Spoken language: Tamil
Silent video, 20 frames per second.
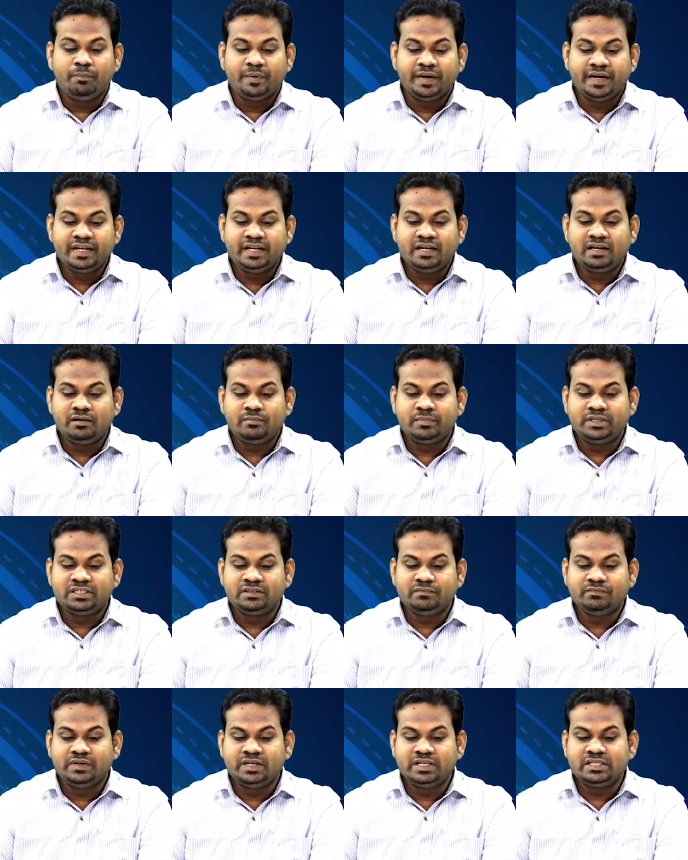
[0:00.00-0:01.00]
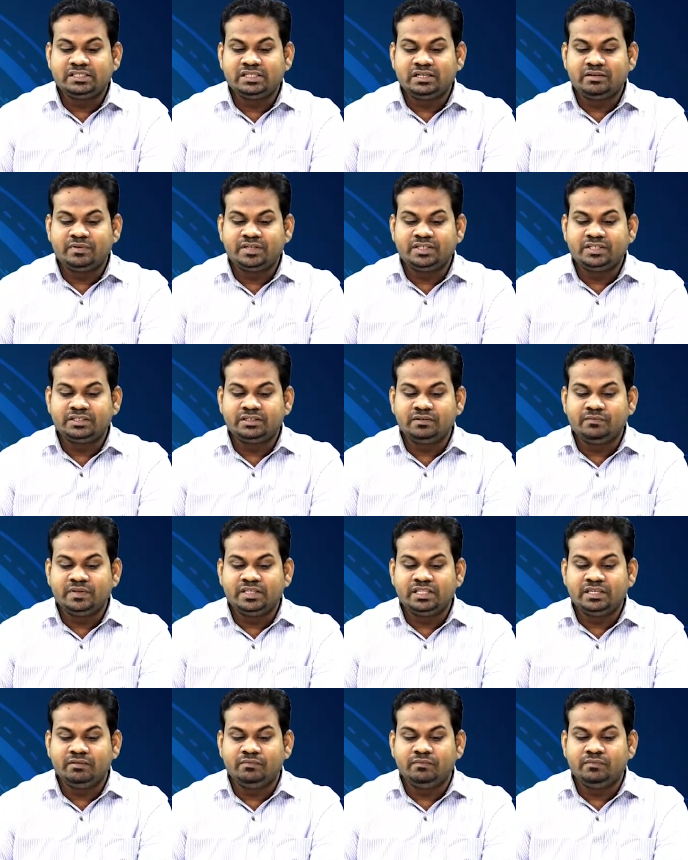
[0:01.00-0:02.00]
பயணங்கள் மற்றும் வேறு சிலவற்றுக்கு
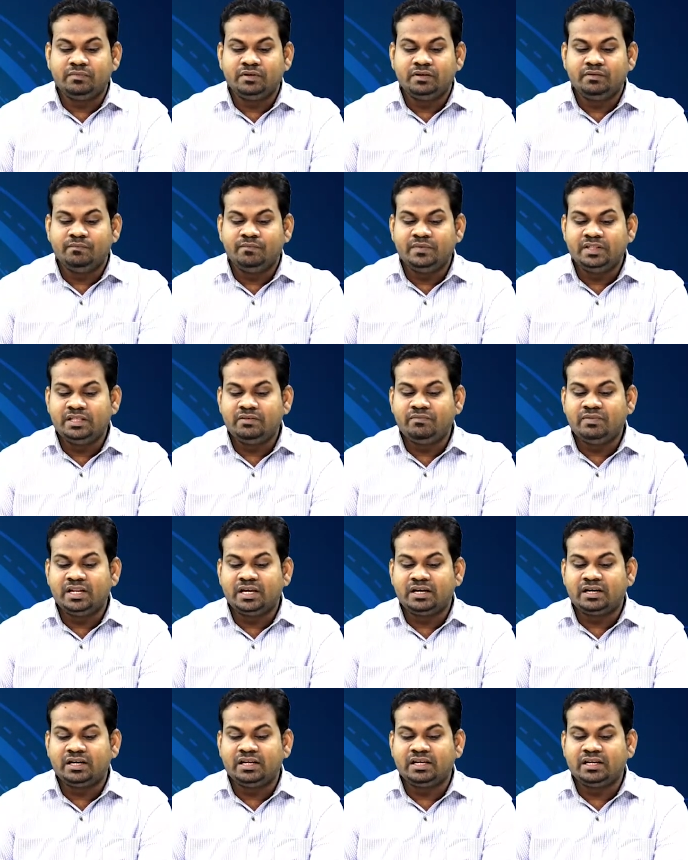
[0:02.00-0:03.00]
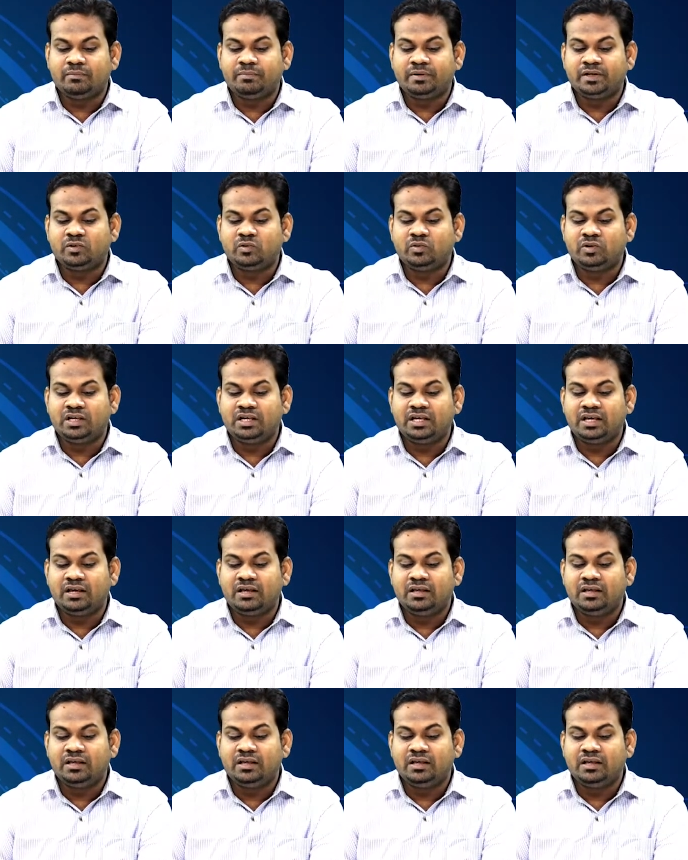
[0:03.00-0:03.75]
விதி விதி விலக்களிக்கப்பட்டுள்ள